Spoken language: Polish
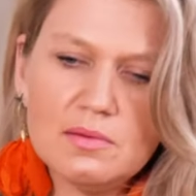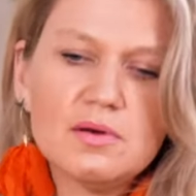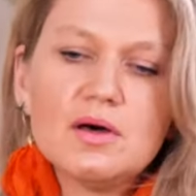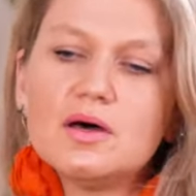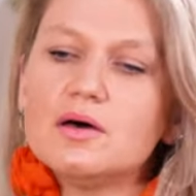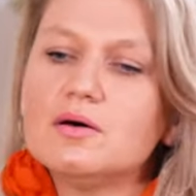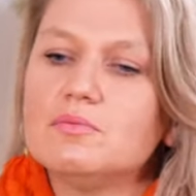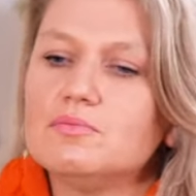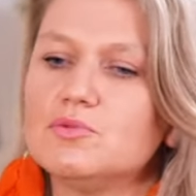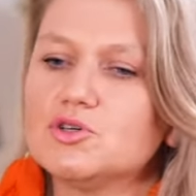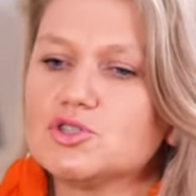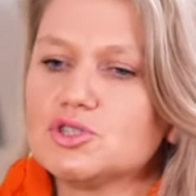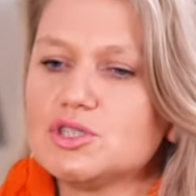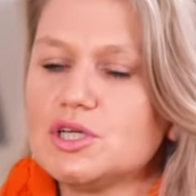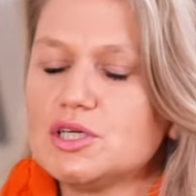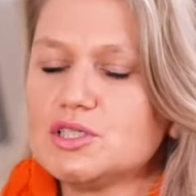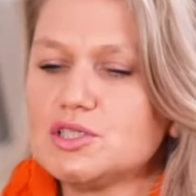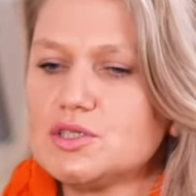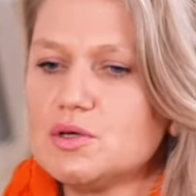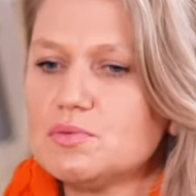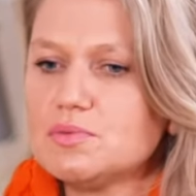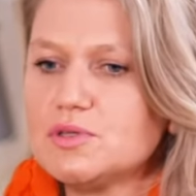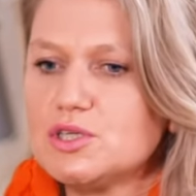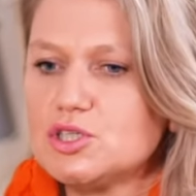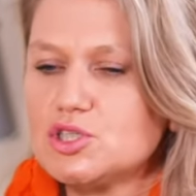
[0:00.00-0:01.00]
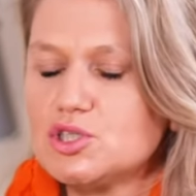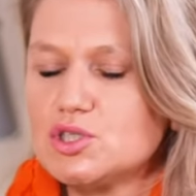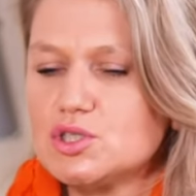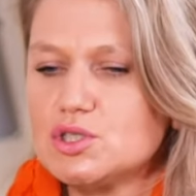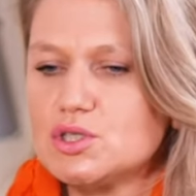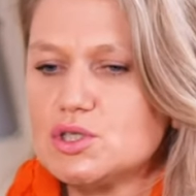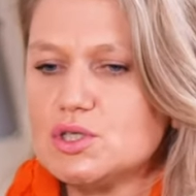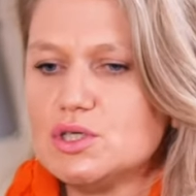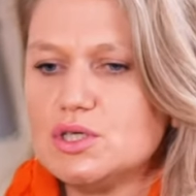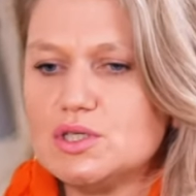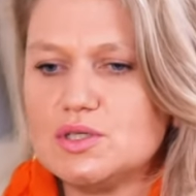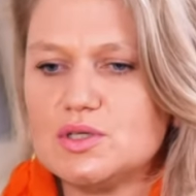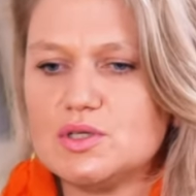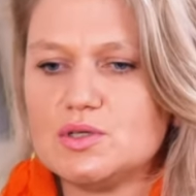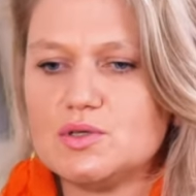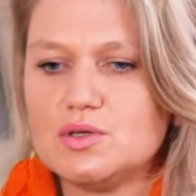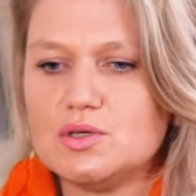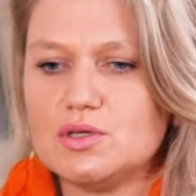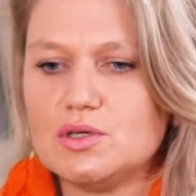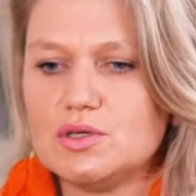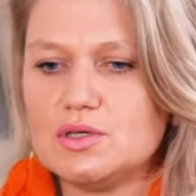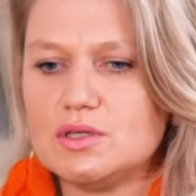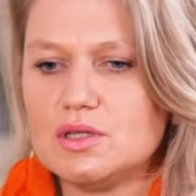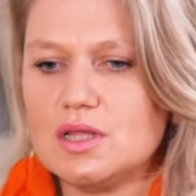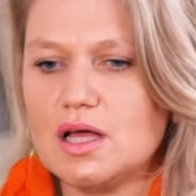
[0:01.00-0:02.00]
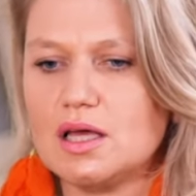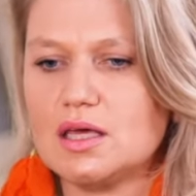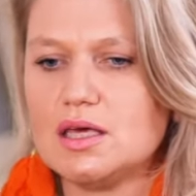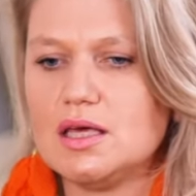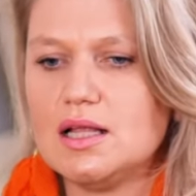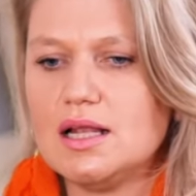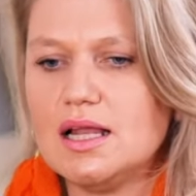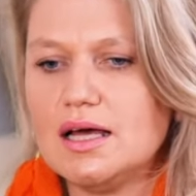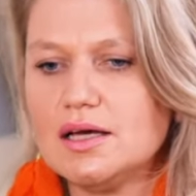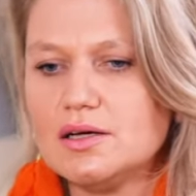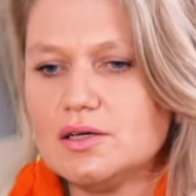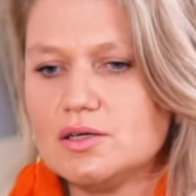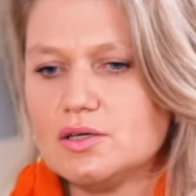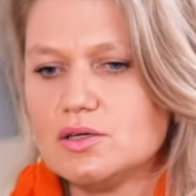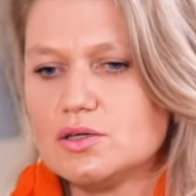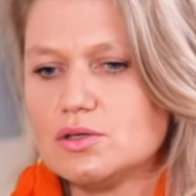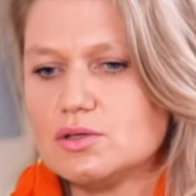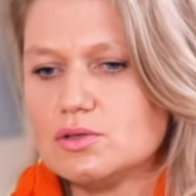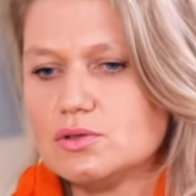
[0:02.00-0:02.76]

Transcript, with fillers: E, można, są też, jest taki lek,